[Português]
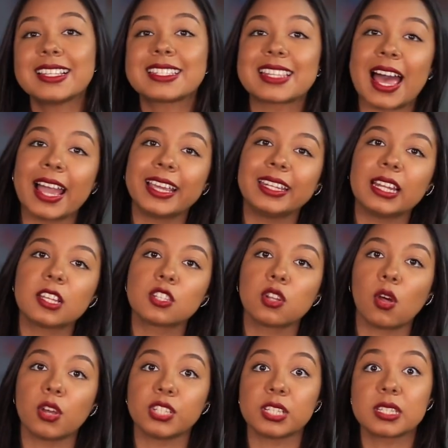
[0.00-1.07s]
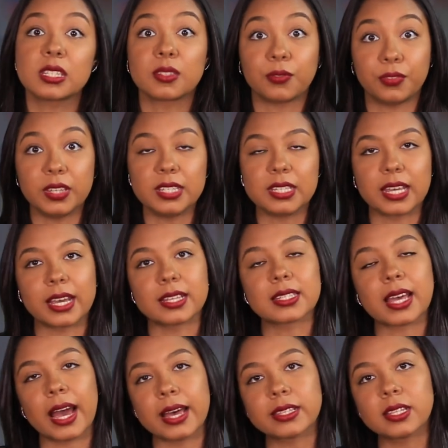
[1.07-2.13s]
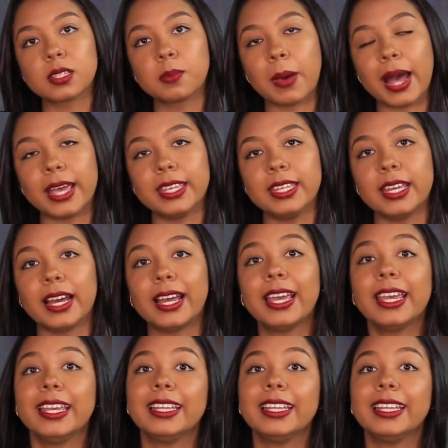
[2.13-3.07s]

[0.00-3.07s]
saque nas lojas físicas Casas Bahia